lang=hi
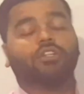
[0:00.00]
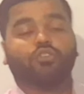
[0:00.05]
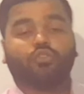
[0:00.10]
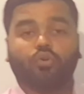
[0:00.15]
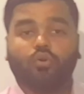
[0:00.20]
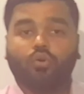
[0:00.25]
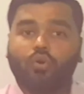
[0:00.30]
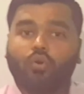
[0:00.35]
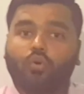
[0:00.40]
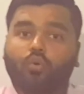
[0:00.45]

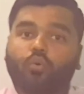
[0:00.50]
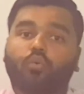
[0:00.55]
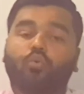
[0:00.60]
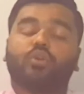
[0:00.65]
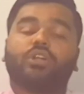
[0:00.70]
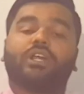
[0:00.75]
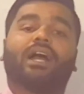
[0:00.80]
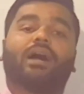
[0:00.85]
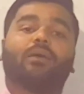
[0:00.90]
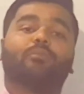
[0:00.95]
तो
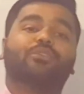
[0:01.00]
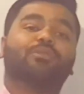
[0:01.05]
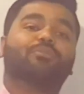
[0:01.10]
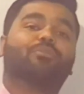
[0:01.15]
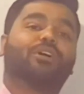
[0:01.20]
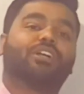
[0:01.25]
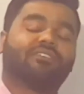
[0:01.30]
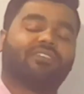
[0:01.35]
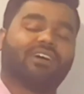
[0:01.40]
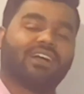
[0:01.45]
उनका भी
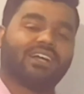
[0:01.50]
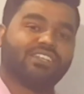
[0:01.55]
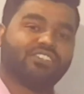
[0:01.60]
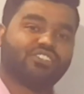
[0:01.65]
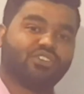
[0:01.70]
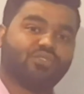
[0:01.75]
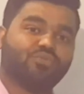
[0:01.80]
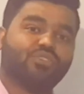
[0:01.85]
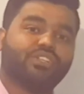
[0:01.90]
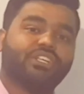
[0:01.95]
बंटवारा
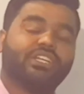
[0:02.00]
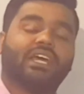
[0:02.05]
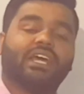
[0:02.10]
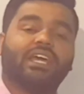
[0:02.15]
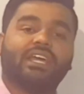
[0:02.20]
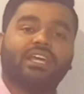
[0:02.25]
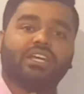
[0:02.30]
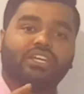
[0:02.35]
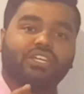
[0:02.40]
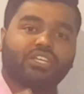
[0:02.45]
जरूरी
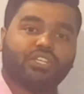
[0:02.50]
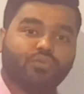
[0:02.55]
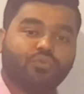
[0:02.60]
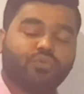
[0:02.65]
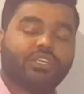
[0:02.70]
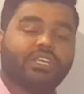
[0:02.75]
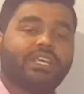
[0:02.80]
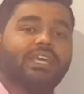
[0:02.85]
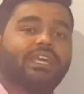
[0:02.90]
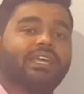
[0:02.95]
है
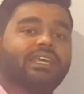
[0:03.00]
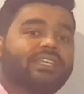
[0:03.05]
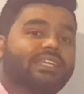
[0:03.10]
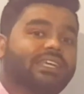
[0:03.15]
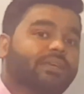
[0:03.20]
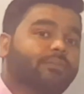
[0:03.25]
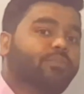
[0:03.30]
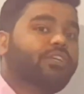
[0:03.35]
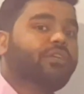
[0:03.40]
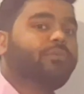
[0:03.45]
क्योंकि
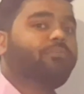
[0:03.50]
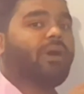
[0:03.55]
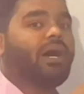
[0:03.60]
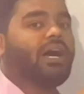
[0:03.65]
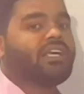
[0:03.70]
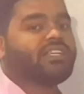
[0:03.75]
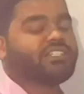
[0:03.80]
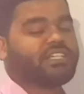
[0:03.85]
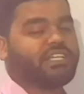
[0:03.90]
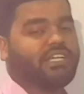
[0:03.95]
ये भी
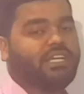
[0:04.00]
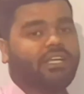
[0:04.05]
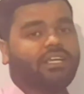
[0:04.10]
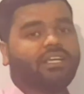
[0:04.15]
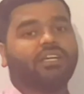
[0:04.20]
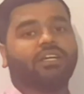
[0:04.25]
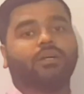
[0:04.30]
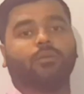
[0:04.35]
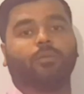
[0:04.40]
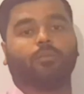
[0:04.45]
पास्ट के
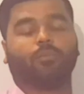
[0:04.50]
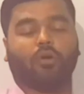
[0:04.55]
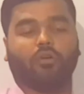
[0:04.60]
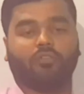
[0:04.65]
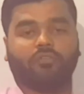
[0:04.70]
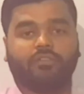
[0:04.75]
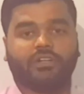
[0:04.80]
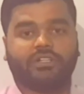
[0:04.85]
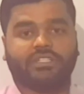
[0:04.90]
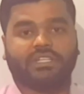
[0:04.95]

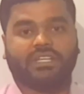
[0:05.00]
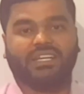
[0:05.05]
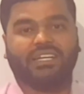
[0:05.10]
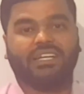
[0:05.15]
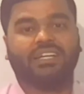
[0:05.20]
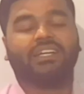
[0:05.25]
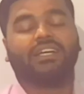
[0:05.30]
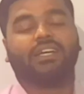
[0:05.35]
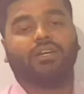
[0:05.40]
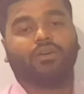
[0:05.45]
प्रॉफिट्स हैं
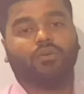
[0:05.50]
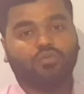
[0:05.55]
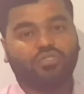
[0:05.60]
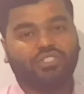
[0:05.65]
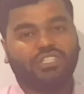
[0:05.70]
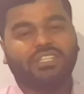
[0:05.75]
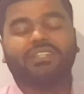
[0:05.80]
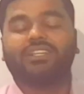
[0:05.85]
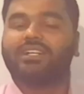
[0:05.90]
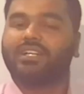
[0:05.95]

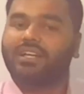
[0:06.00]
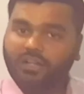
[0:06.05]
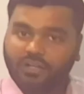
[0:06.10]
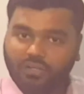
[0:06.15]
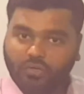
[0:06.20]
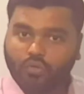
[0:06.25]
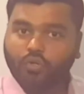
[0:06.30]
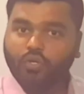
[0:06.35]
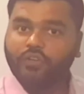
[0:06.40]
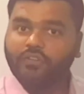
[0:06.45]
उसी तरह
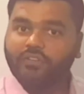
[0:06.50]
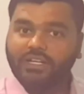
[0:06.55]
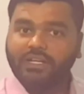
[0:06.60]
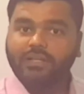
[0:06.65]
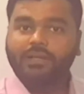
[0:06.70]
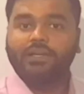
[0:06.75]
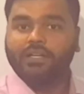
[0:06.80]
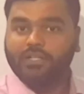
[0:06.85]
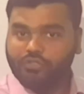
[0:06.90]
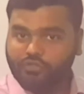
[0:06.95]
गुडविल
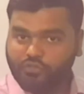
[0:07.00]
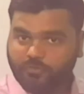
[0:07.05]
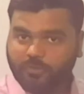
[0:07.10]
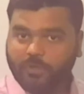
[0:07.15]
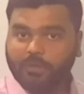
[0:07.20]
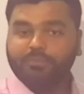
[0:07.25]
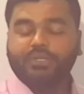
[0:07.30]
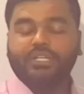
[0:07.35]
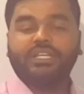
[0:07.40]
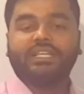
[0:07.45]
जो
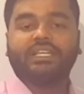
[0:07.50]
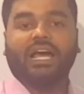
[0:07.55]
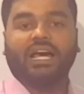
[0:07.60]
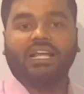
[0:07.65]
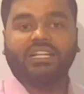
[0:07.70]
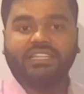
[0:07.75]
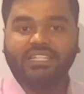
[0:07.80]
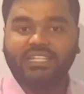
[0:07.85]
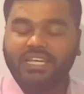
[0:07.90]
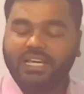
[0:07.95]
फॉर्म की
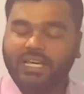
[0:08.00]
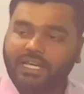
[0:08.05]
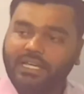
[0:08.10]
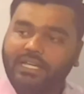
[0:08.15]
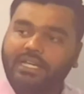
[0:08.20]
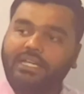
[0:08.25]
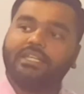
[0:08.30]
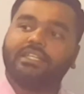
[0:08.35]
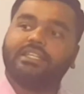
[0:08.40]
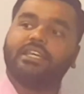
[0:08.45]
ख्याति है
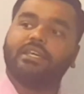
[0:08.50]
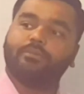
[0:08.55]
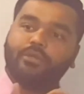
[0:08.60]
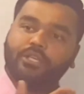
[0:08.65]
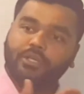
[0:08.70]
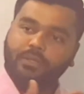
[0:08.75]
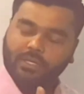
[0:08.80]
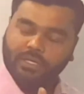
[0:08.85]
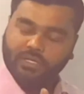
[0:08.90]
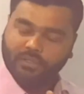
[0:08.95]
ये
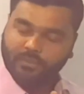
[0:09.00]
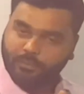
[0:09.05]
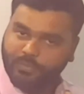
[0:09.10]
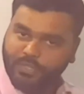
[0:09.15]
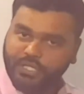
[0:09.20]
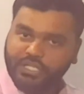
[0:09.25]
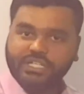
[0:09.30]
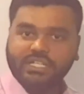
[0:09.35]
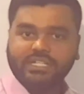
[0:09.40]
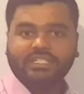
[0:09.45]
भी
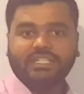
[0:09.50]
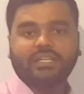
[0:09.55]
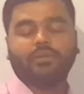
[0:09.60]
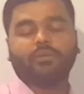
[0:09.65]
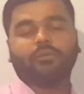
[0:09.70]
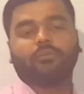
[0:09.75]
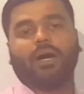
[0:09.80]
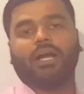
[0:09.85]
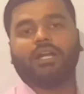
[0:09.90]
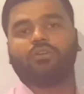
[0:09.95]
पीछे से
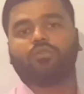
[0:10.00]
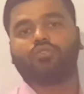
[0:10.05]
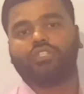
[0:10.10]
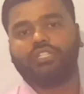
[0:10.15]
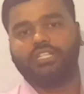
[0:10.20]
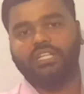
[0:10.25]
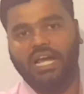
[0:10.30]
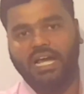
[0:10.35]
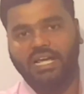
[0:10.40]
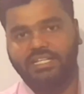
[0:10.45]
निर्माण
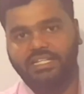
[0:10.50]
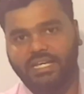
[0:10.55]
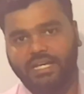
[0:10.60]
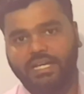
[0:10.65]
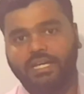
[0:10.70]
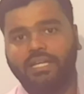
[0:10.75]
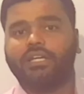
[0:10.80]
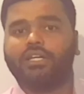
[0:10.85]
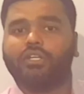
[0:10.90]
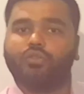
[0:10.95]
होती आई
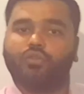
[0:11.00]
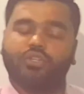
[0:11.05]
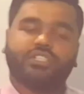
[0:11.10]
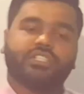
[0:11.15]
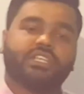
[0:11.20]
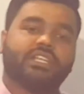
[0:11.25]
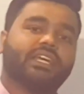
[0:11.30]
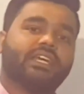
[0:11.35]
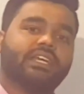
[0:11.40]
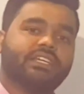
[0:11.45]
हैं तो
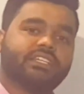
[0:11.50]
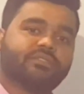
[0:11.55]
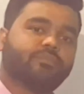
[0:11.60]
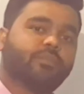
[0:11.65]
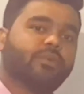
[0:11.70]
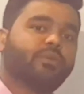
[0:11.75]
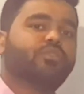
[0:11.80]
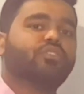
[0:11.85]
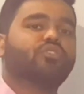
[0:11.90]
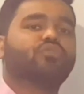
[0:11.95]
इसीलिए
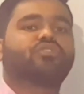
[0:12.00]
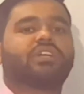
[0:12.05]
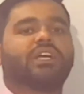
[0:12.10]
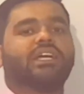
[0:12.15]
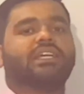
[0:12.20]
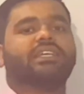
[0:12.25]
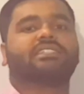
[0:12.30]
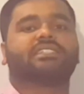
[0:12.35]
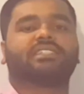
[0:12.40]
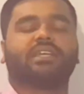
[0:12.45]
इसमें भी उसका
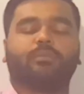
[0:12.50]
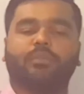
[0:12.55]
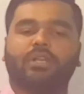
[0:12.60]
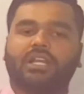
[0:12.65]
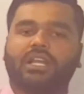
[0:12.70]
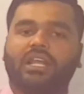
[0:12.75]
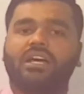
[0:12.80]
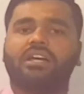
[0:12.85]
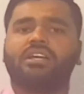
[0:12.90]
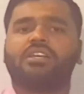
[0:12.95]
हिस्सा
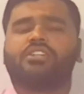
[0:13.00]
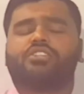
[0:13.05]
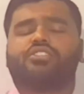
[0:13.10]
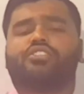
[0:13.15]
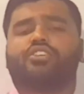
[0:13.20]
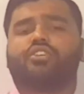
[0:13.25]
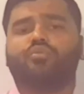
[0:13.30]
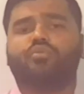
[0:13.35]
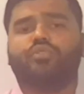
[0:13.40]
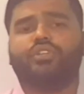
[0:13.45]
मिलना
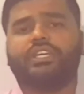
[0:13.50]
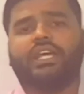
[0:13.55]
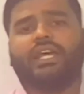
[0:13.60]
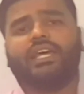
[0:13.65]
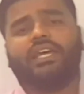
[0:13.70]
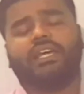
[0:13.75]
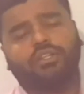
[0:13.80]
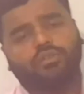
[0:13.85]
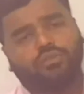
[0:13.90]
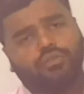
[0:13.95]
जरूरी है
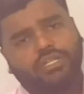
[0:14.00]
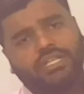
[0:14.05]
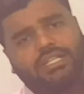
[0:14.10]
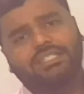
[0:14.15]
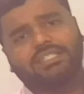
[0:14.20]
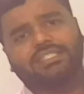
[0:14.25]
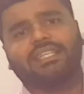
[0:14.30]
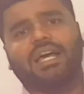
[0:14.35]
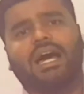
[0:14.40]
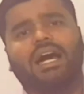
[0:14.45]
तो ये
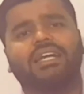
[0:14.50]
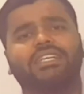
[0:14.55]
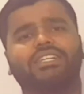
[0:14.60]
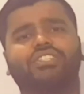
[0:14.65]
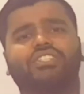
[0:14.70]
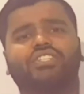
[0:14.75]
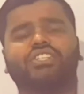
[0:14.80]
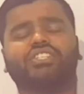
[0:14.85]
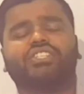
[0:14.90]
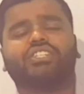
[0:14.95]
सारी
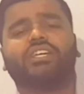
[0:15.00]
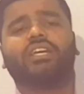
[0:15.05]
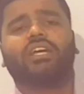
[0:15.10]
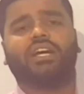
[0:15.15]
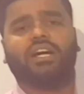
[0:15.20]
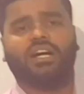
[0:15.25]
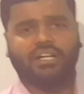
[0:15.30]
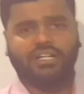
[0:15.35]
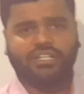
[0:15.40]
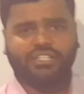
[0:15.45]
चीज़ें
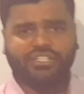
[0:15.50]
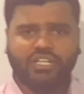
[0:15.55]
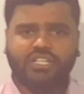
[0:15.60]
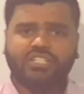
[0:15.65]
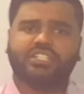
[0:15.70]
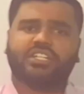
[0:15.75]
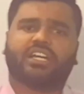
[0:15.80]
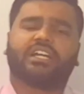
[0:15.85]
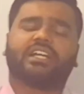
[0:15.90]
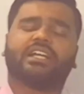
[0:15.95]

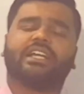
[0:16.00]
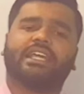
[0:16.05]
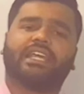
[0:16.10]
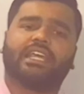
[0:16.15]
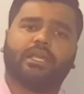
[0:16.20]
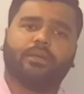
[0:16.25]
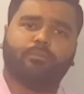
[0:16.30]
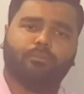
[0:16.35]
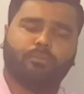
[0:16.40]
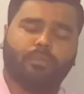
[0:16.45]
एडजस्ट करने
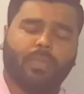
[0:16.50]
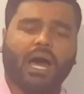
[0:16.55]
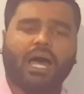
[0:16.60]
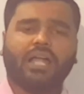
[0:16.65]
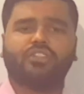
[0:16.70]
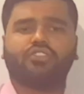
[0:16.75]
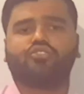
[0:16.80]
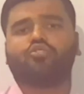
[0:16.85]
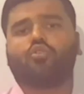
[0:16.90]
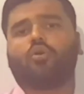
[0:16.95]
के
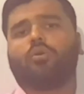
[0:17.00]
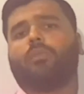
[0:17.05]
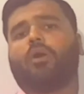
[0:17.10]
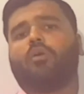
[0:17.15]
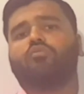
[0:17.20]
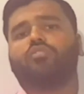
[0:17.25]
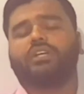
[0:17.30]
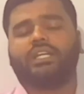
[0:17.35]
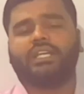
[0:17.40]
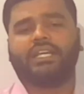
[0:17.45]
बाद जो
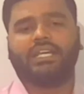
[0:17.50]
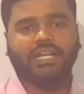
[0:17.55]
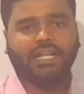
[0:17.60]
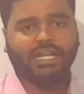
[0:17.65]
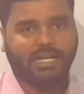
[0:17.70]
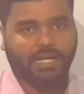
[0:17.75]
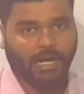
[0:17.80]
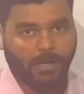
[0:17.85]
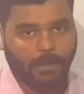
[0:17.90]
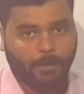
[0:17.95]
अमाउंट
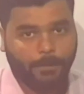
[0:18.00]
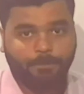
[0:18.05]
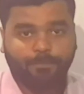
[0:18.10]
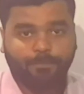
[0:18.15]
निकलेगा